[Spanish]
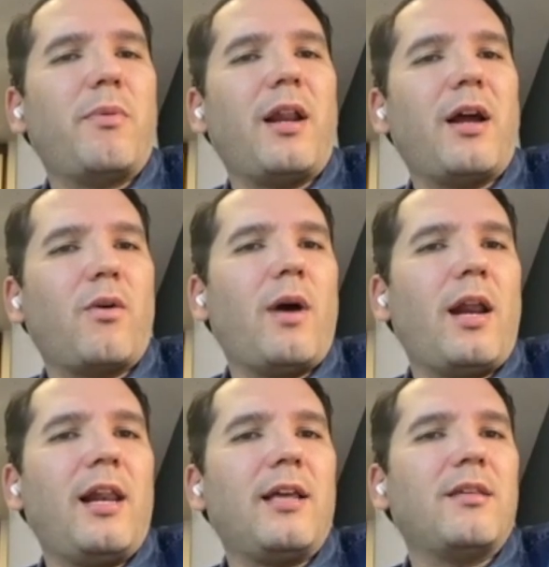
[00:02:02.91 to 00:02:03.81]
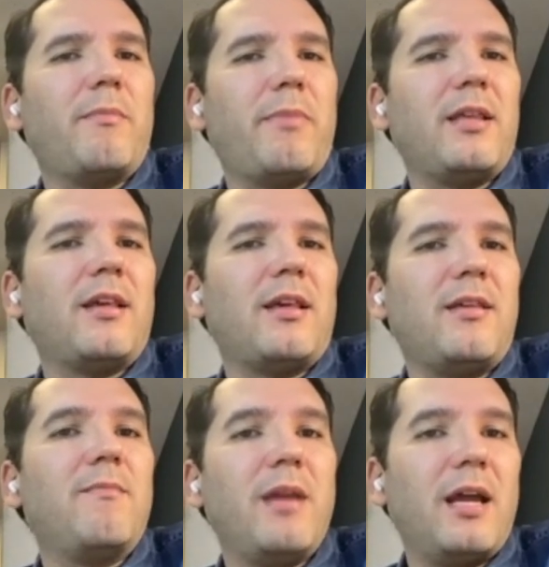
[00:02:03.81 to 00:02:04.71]
por la cual las empresas
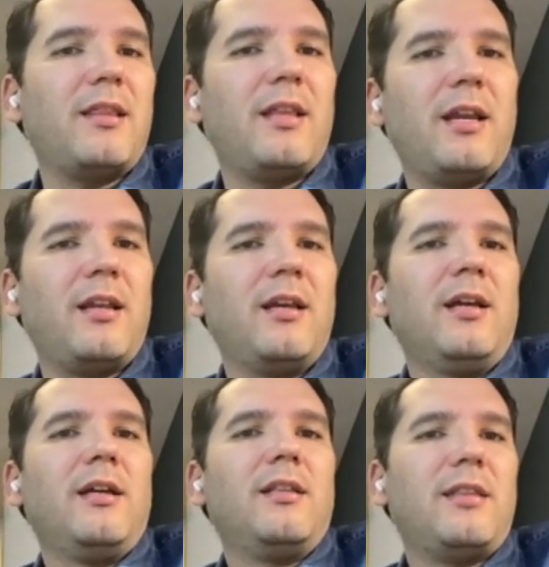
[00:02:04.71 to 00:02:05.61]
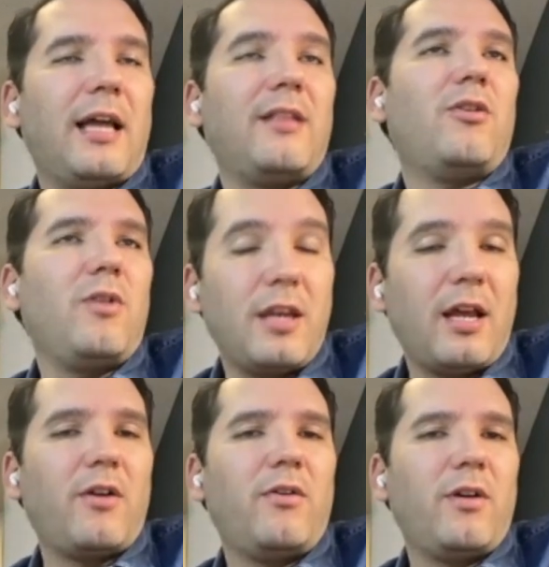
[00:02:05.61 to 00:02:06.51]
invierten tanto
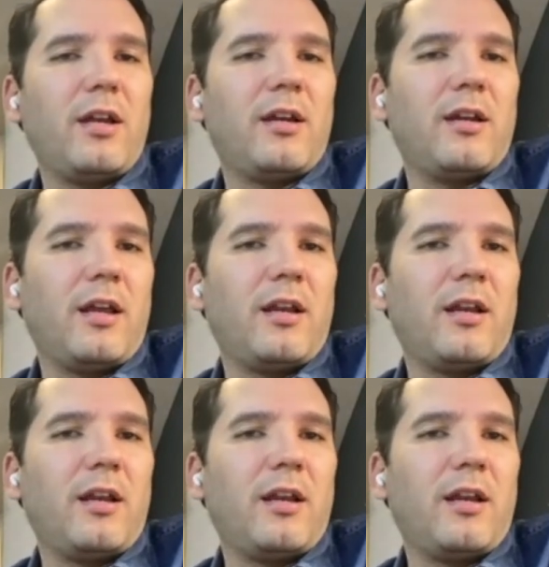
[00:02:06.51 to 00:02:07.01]
dinero en,